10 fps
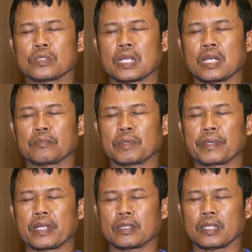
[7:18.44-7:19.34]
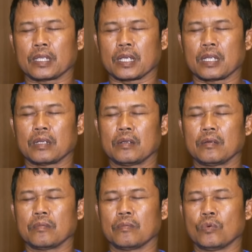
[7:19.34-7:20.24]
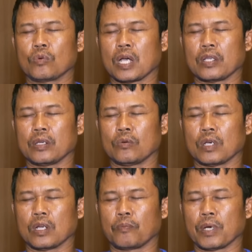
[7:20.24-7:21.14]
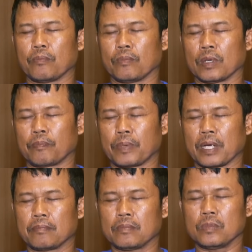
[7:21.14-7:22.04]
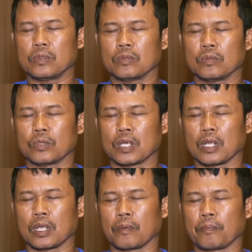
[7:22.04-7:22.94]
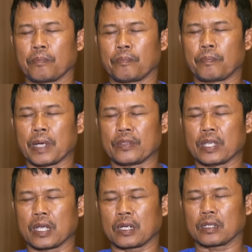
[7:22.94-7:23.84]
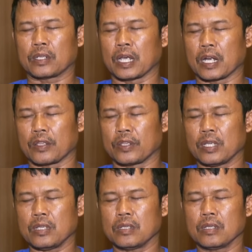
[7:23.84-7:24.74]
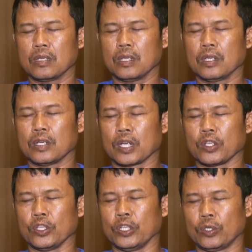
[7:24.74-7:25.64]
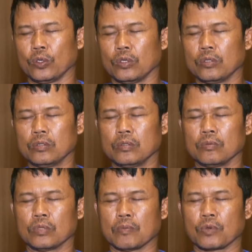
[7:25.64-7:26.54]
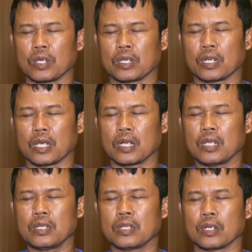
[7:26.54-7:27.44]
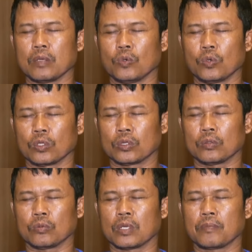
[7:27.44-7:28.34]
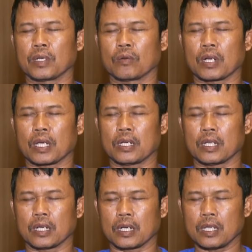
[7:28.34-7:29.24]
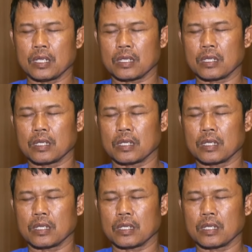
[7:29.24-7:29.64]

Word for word: sangat memprihatinkan, mukanya udah lebam-lebam, udah banyak darahnya, dari hidung udah bukan darah, dari mulut udah mengeluarkan darah,